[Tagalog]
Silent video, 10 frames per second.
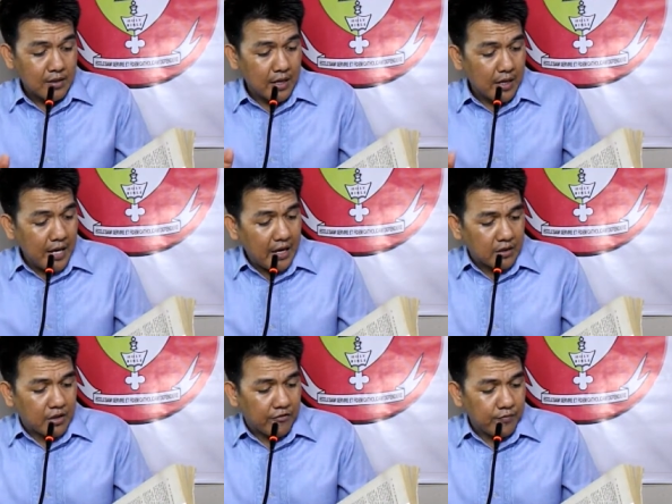The
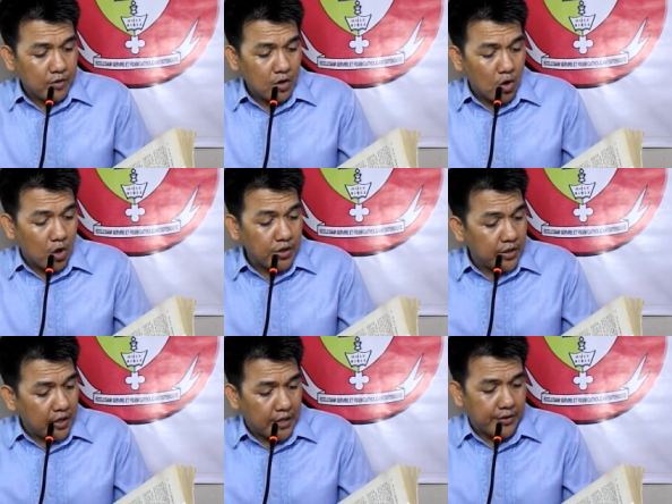negative on
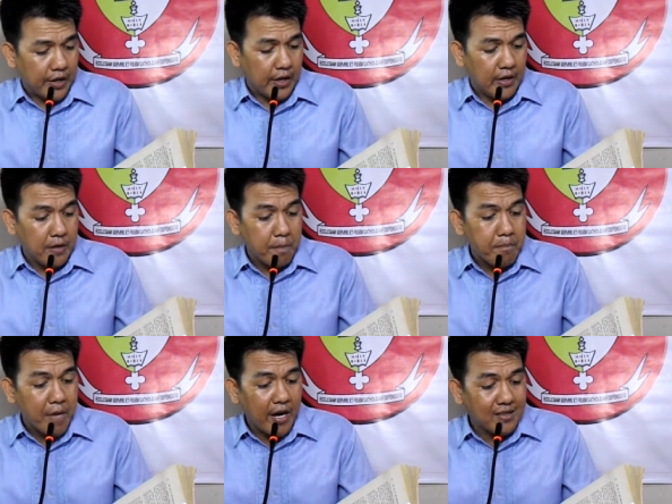the other hand,
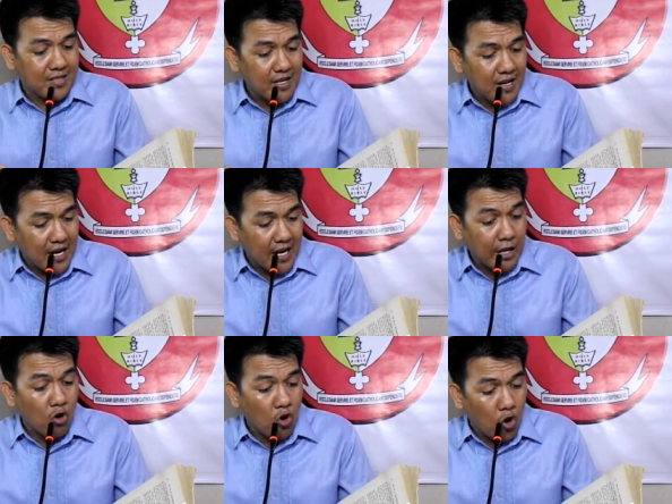may
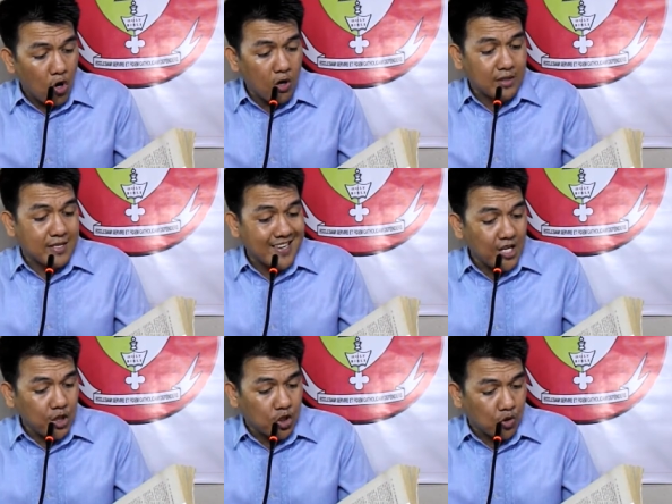deny all the
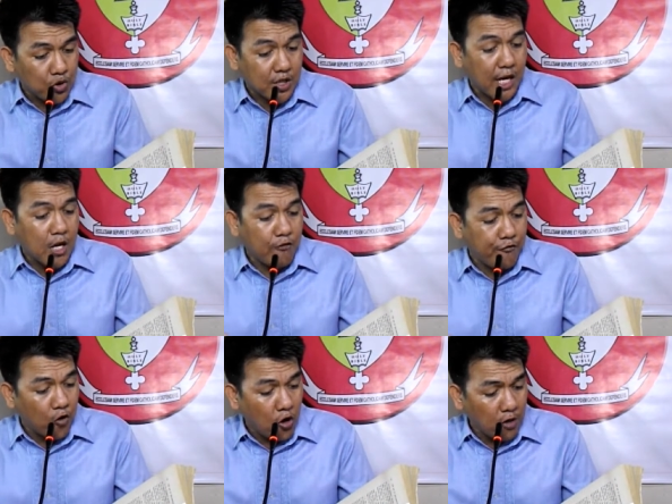issues
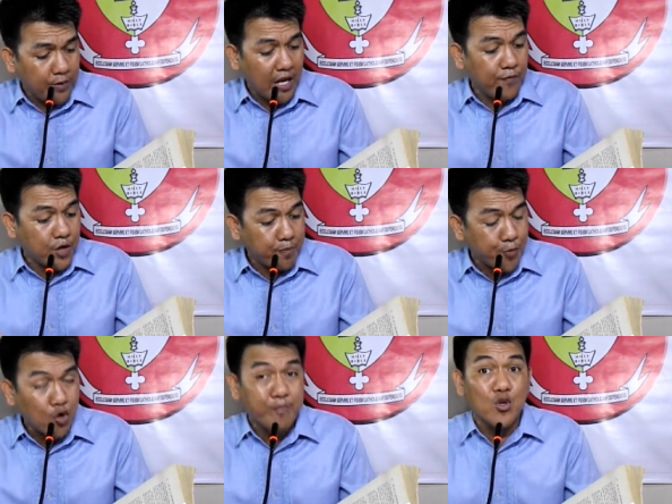involved in the
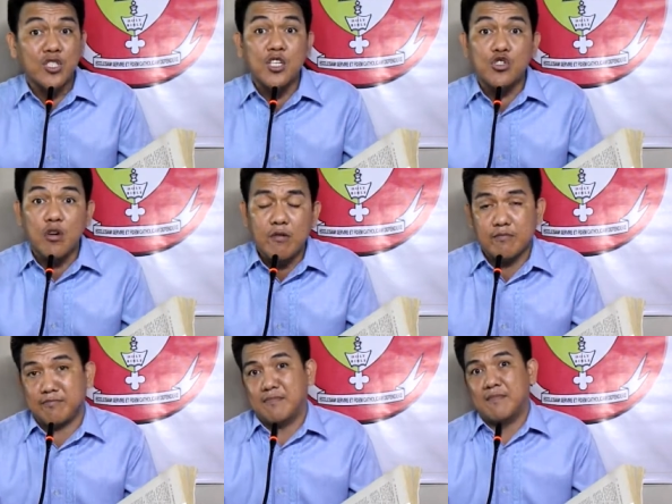proposition.
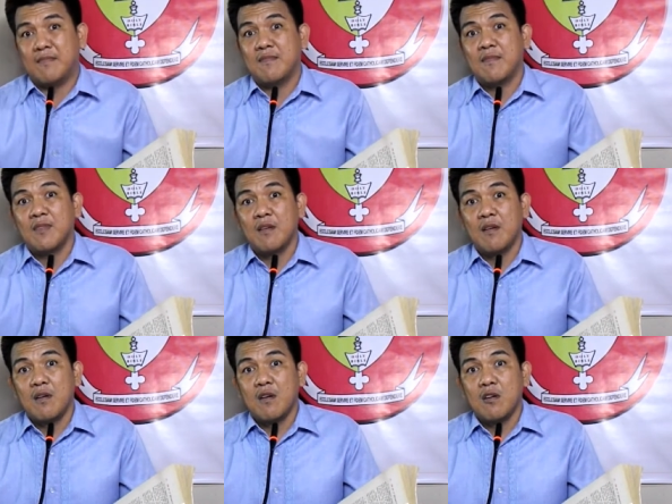
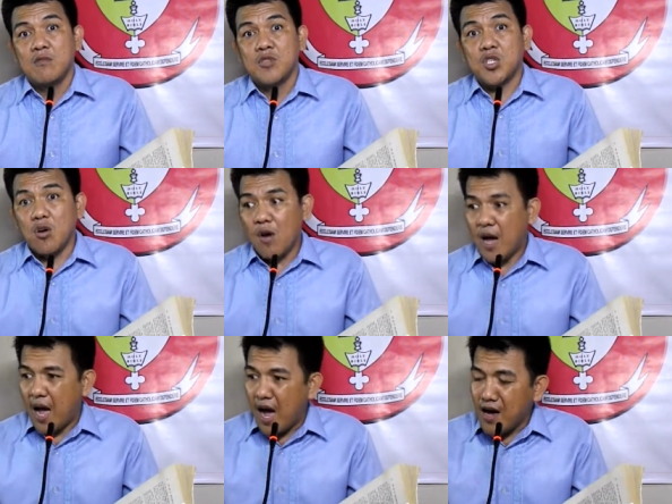So,
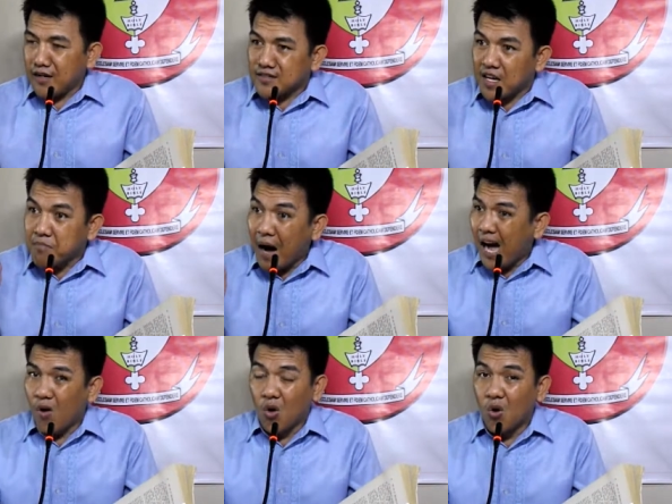ang
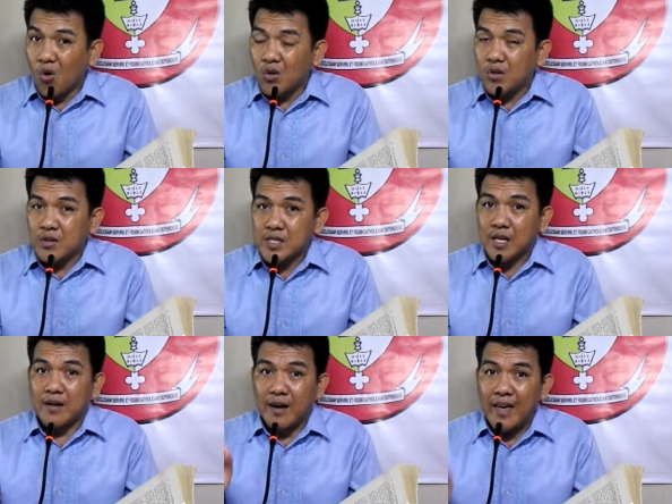trabaho
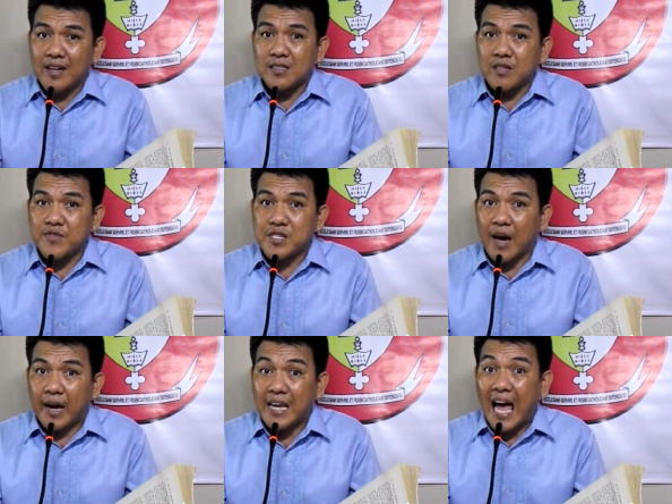sa negative
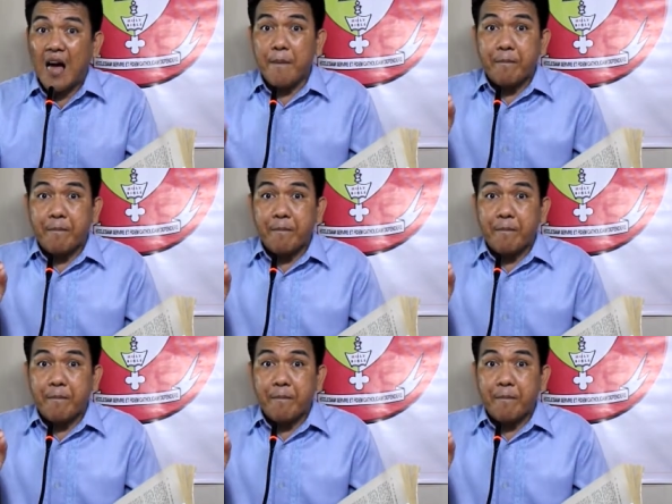side, ang